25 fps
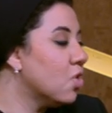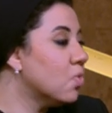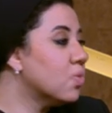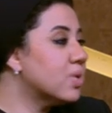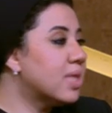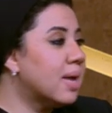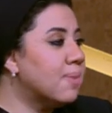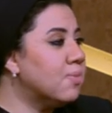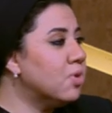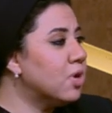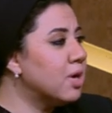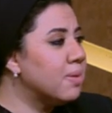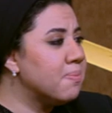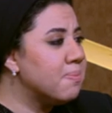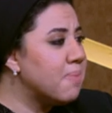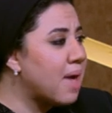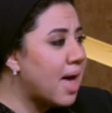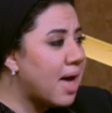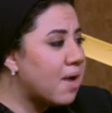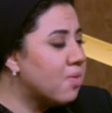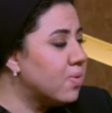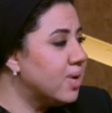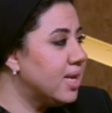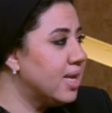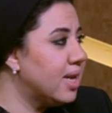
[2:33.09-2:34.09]
وده
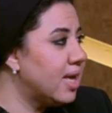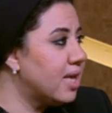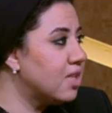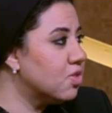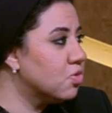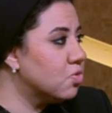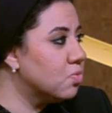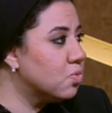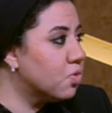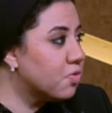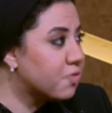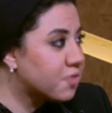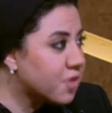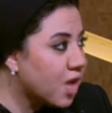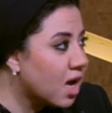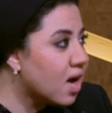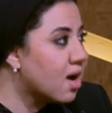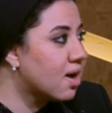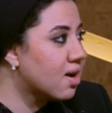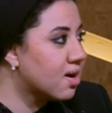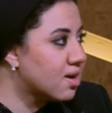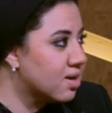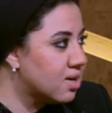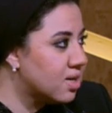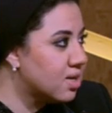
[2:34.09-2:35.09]
مهم قوي لانه
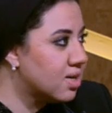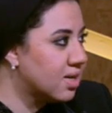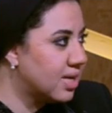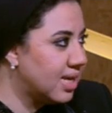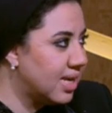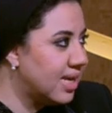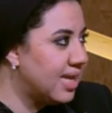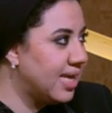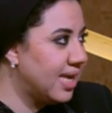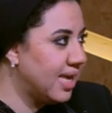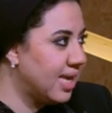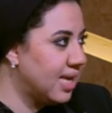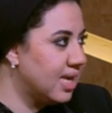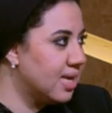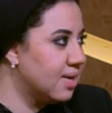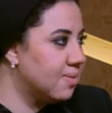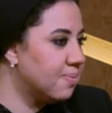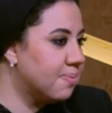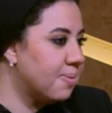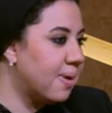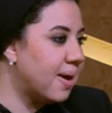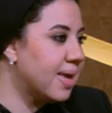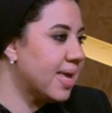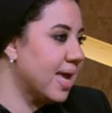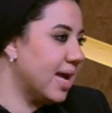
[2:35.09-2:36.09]
مفتقر اليه
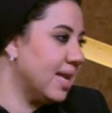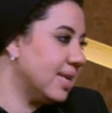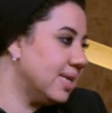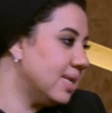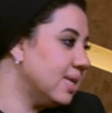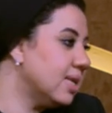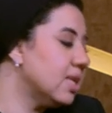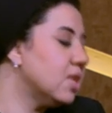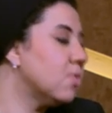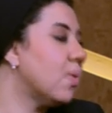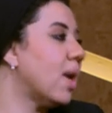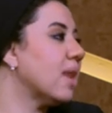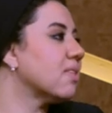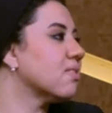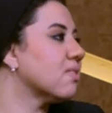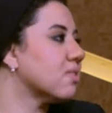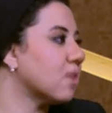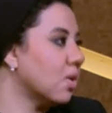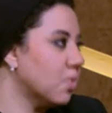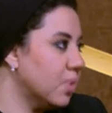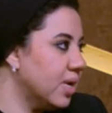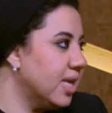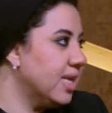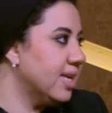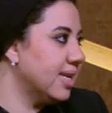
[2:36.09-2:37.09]
يعني لوقت
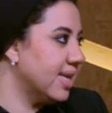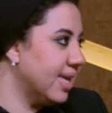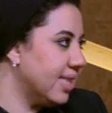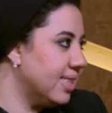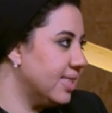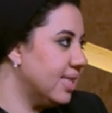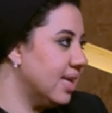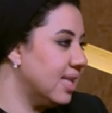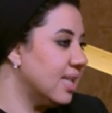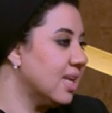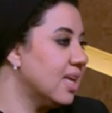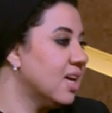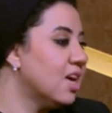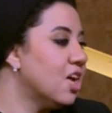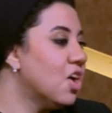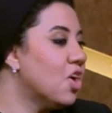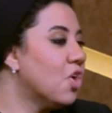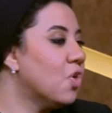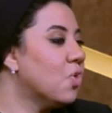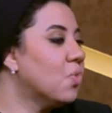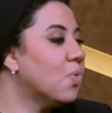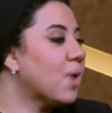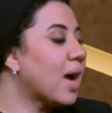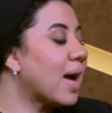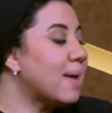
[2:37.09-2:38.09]
طويل جدا
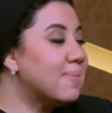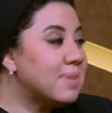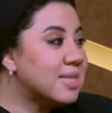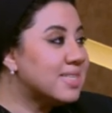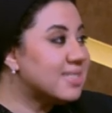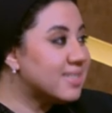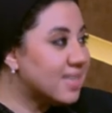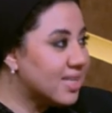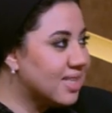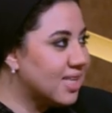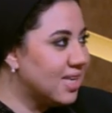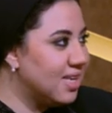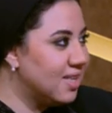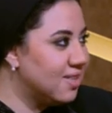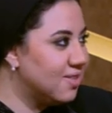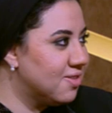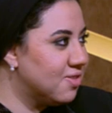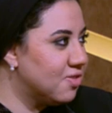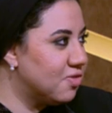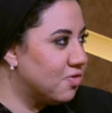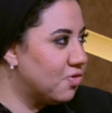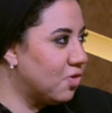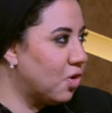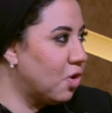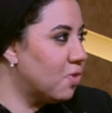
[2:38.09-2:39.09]
وخمس
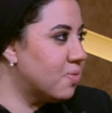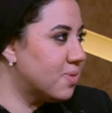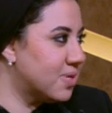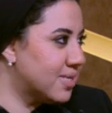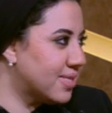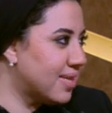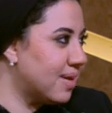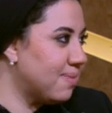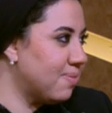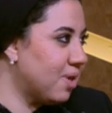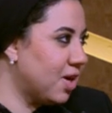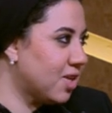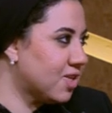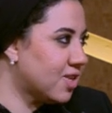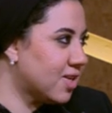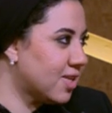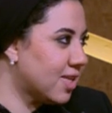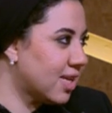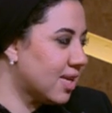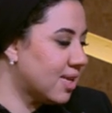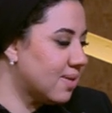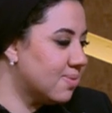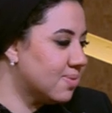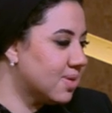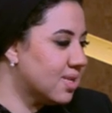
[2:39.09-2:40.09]
سنين في عمر زي ما
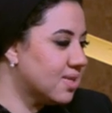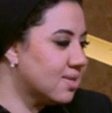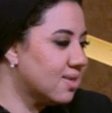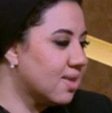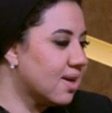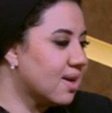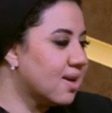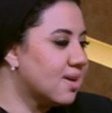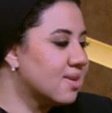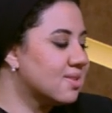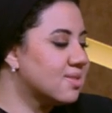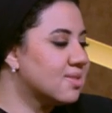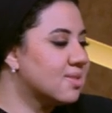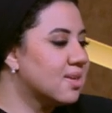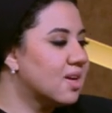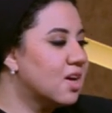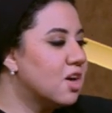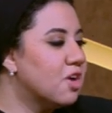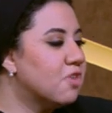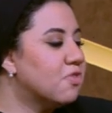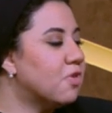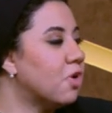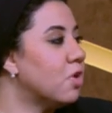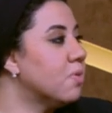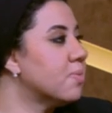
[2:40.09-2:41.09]
حضرتك يمكن ذكرت
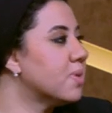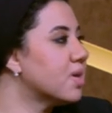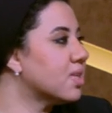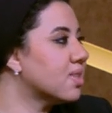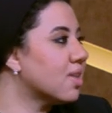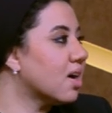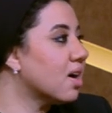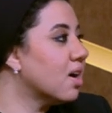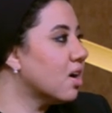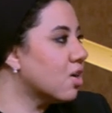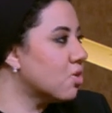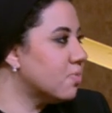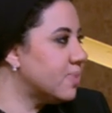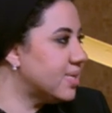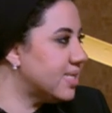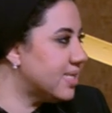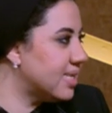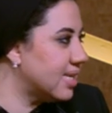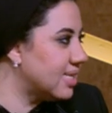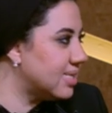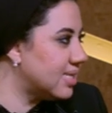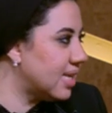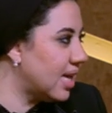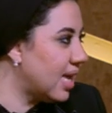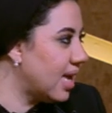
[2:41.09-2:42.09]
في عمر التجارب
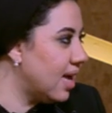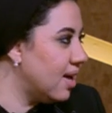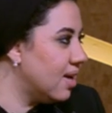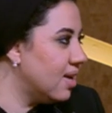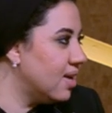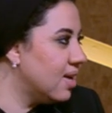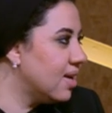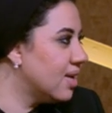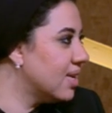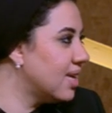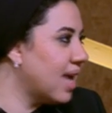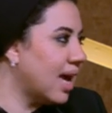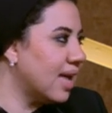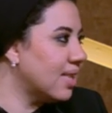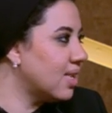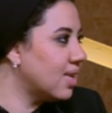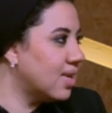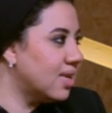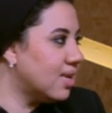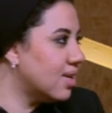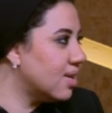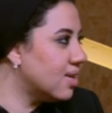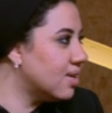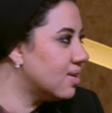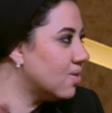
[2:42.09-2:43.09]
السياسيه
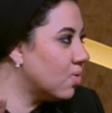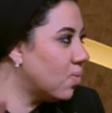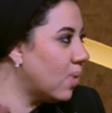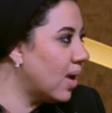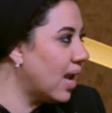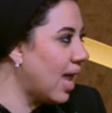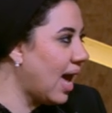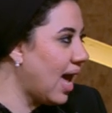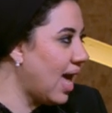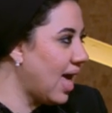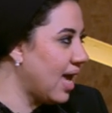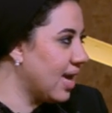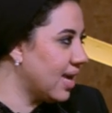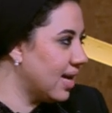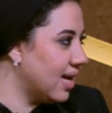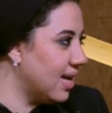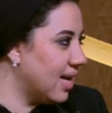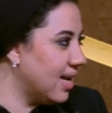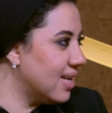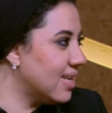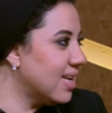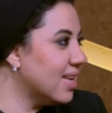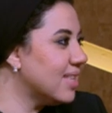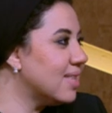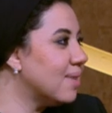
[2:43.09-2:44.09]
يعني ولا حاجه
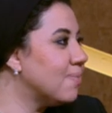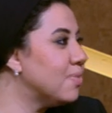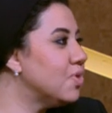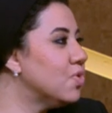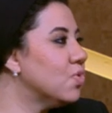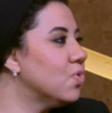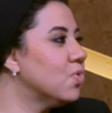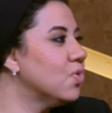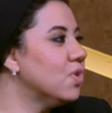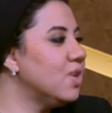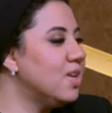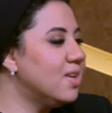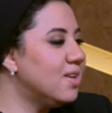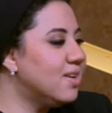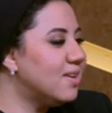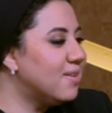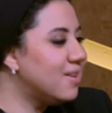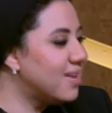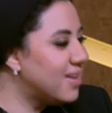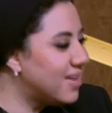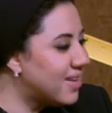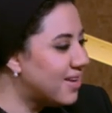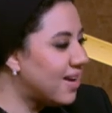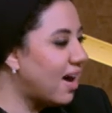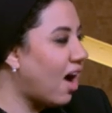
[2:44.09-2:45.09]
يعني آه، احنا بنقول
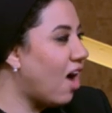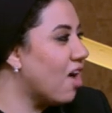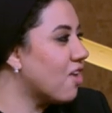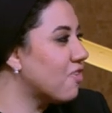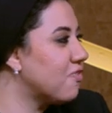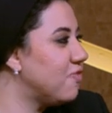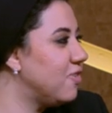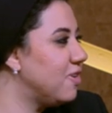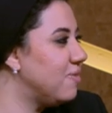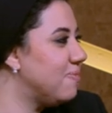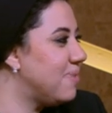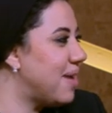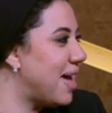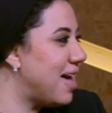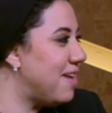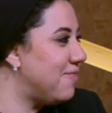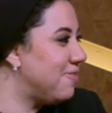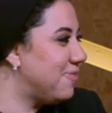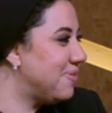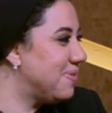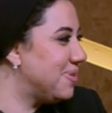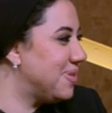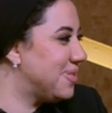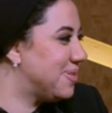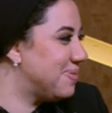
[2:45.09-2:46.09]
آه، حرف الباء
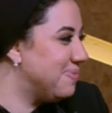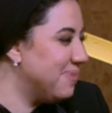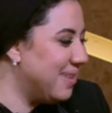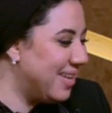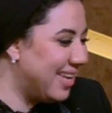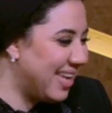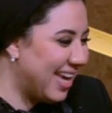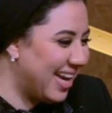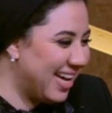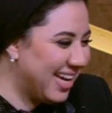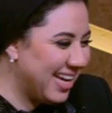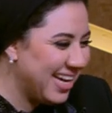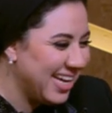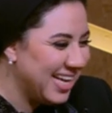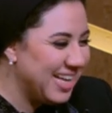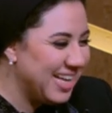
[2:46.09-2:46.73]
في بسم الله